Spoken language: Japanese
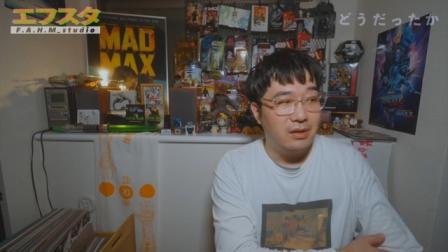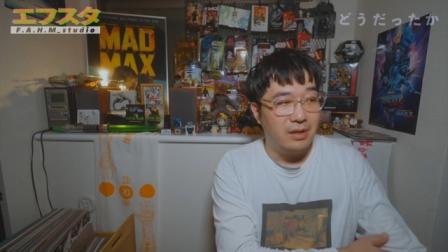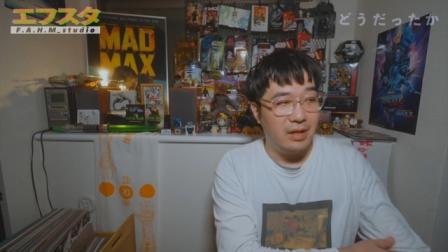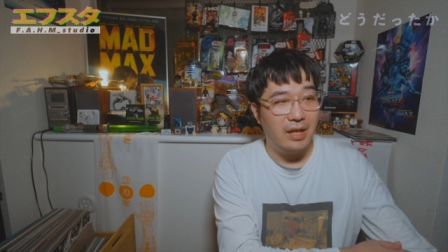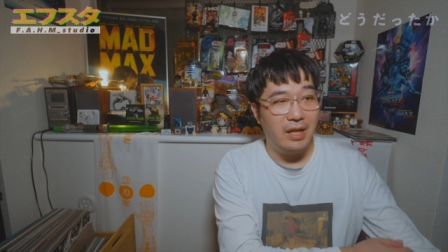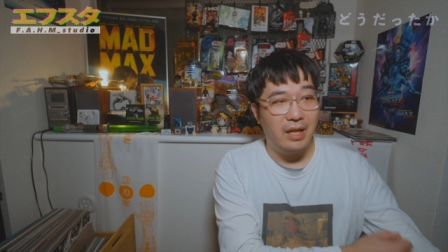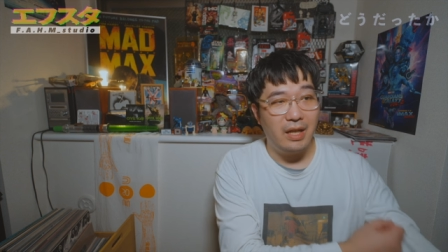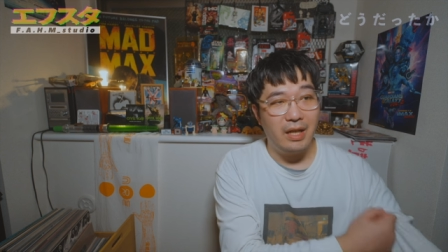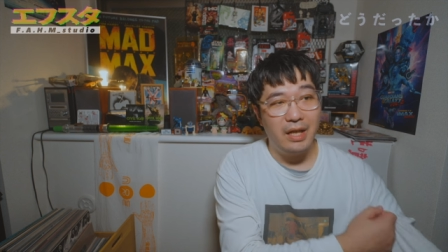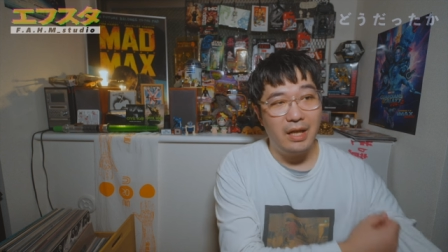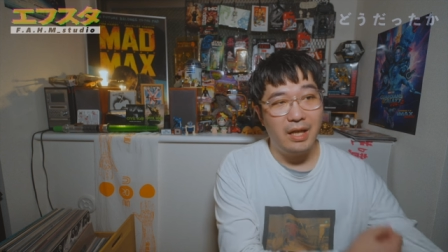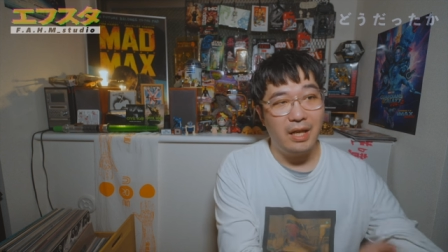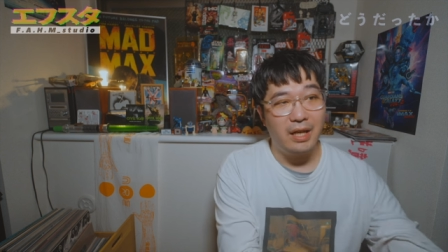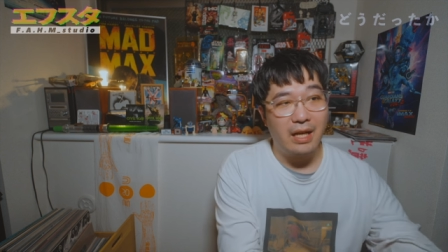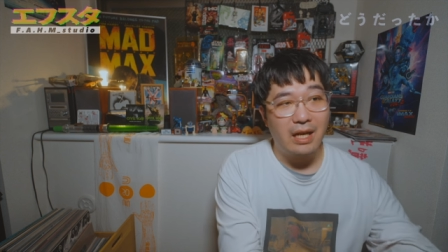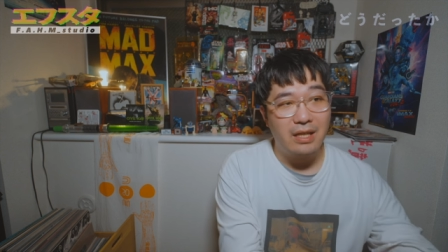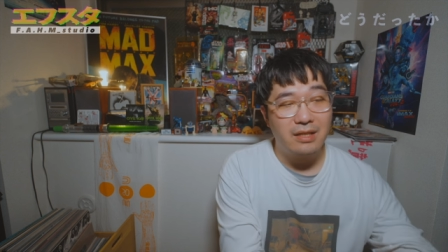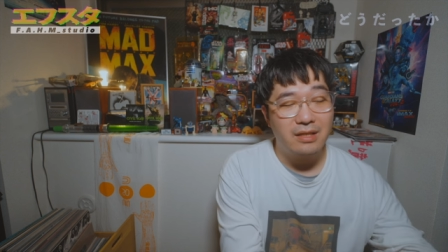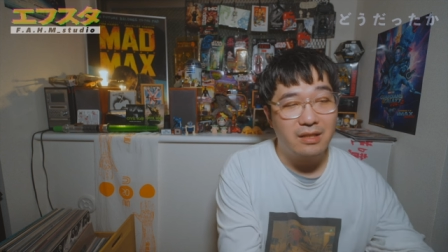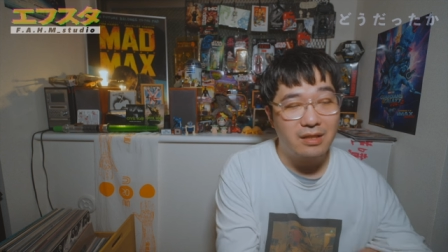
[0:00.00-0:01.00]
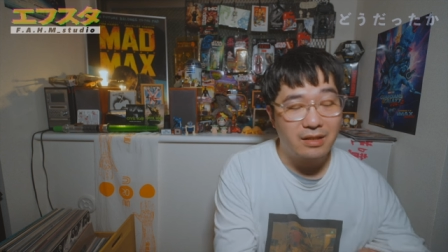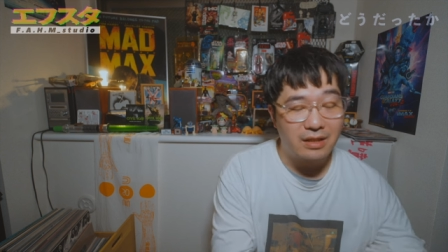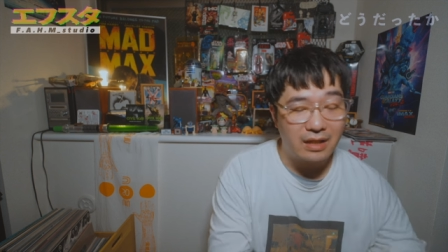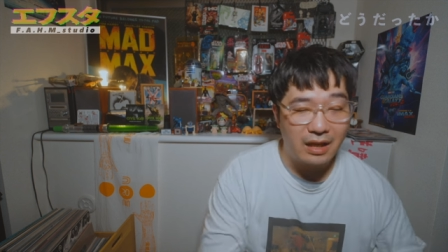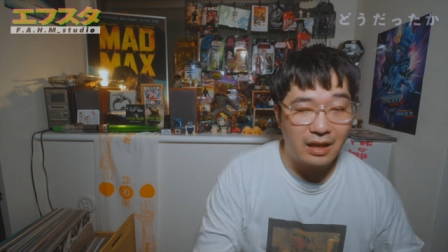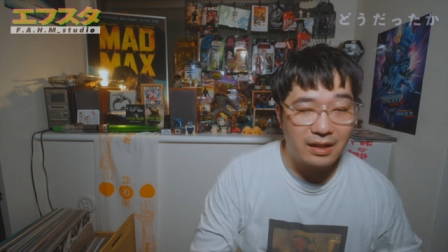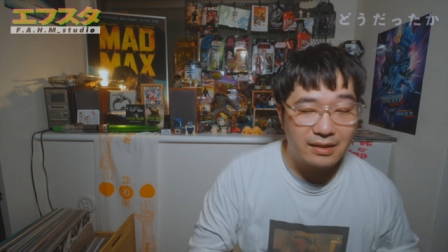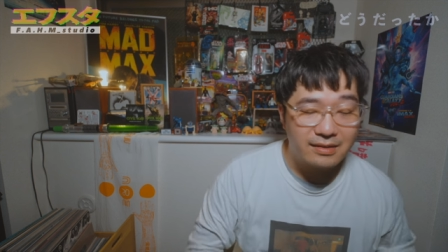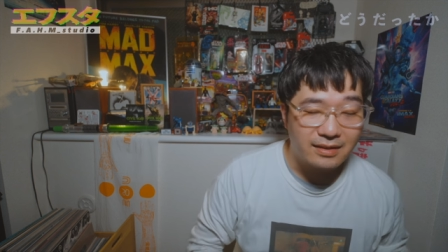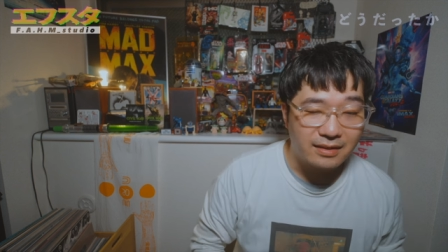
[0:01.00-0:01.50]
えー、感じ
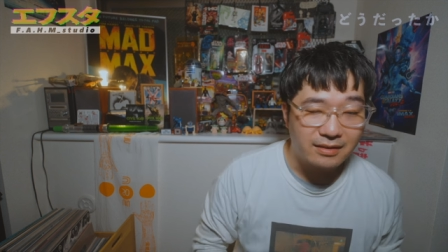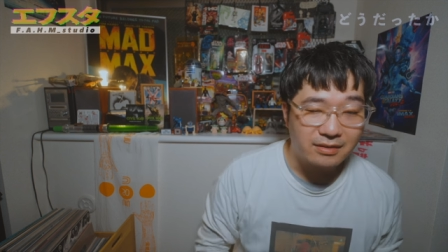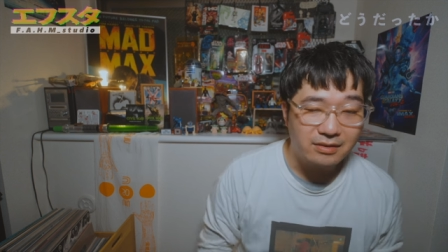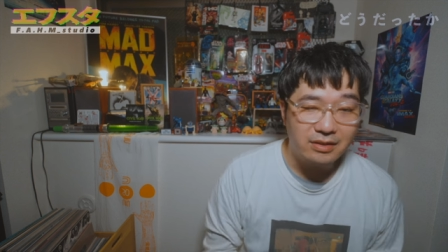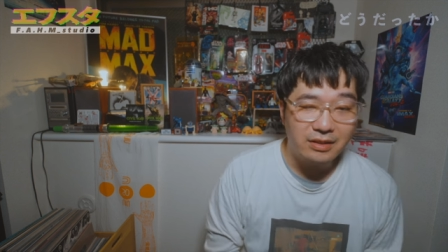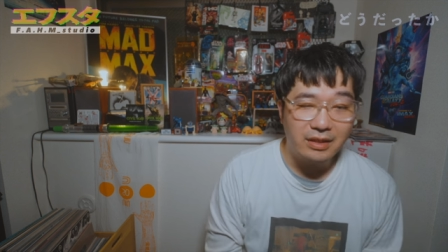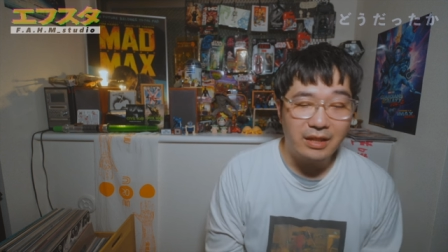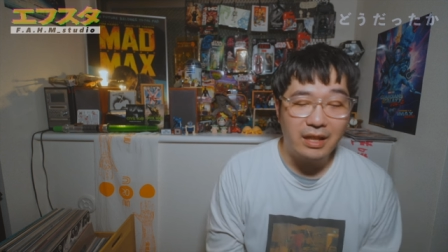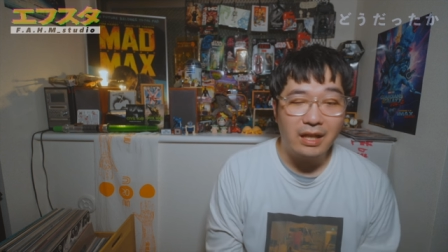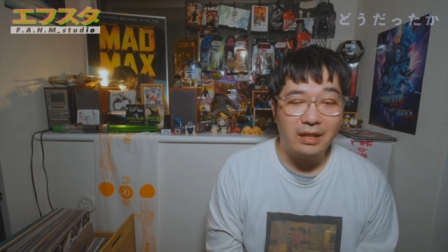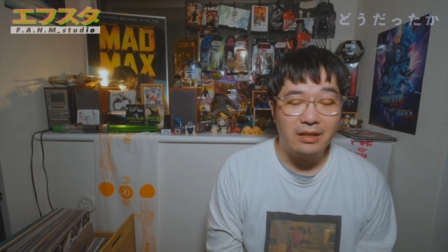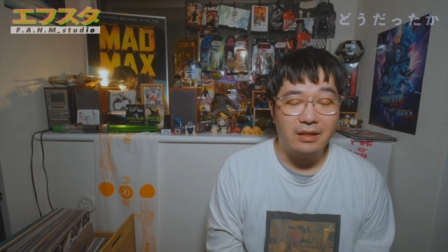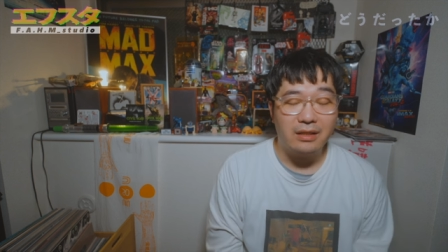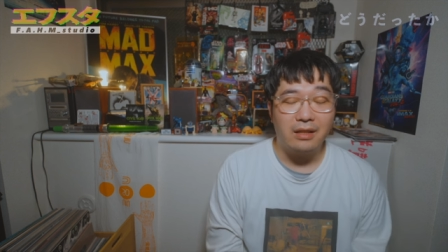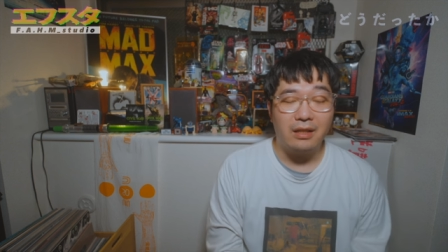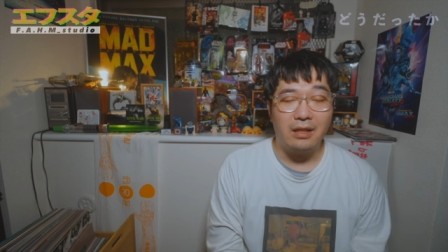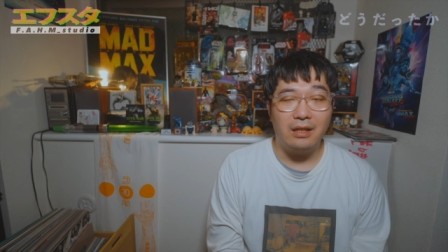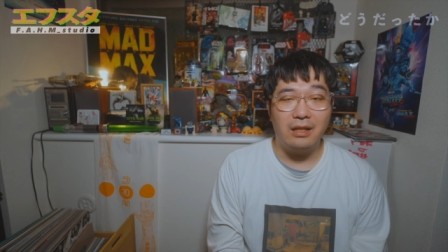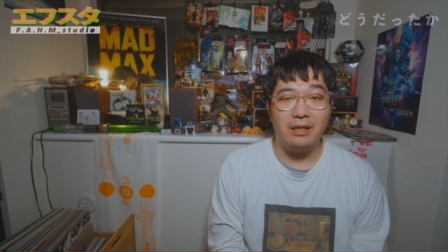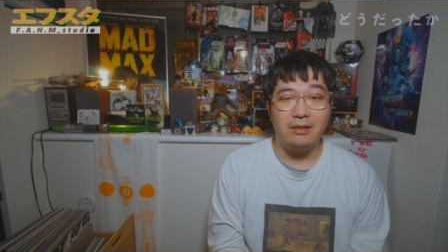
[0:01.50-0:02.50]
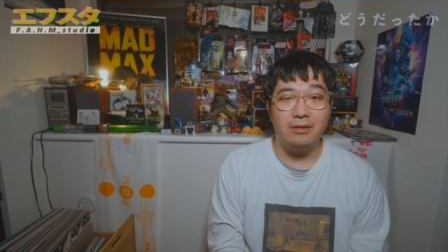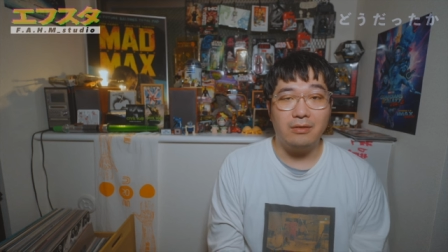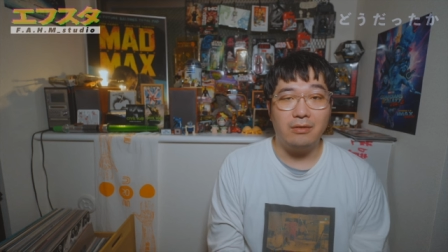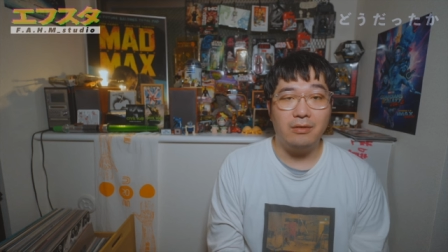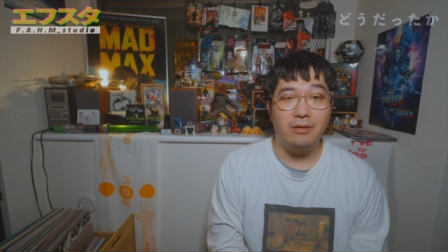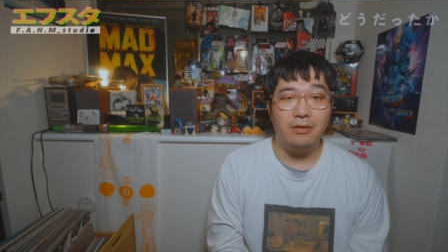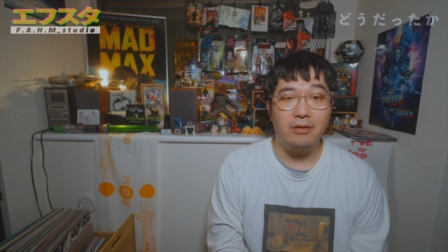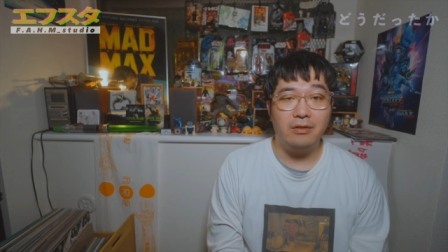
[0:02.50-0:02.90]
た作品であったかなと